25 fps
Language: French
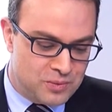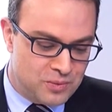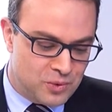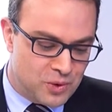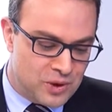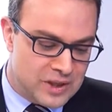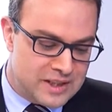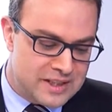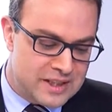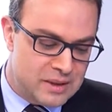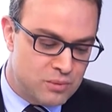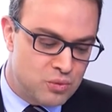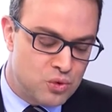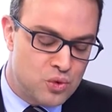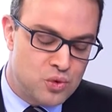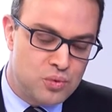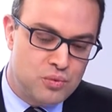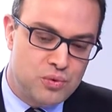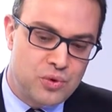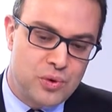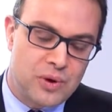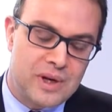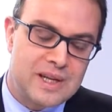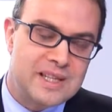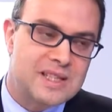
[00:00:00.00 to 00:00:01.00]
Bon là, c'est beaucoup
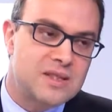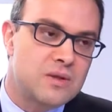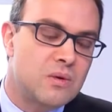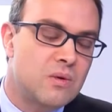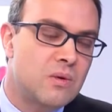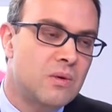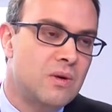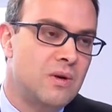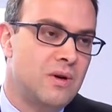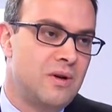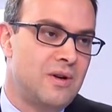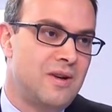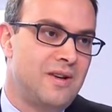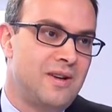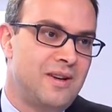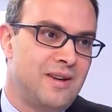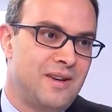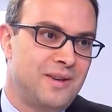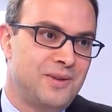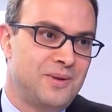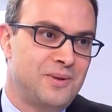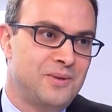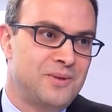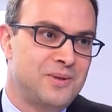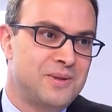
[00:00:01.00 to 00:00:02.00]
plus récent.
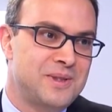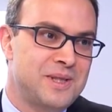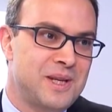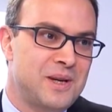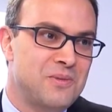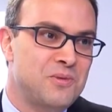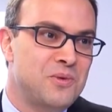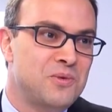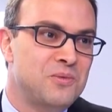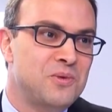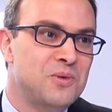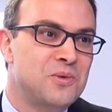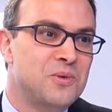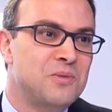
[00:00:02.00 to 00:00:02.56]
Donc c'est un peu plus